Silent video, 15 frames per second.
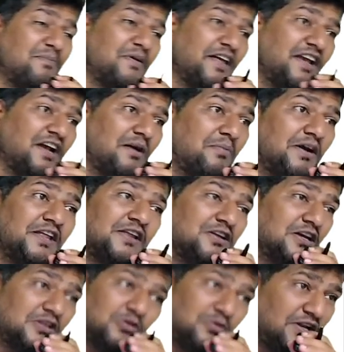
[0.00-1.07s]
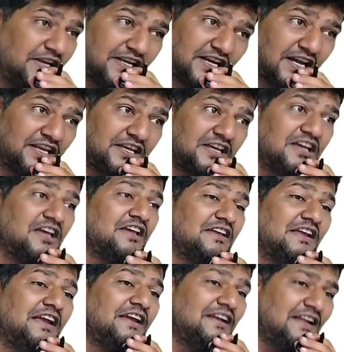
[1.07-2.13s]
पड़ेगा बट इन गधों ने लिखा नहीं
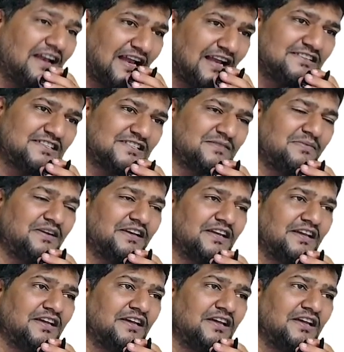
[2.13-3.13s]
ये हिडन एडजस्टमेंट है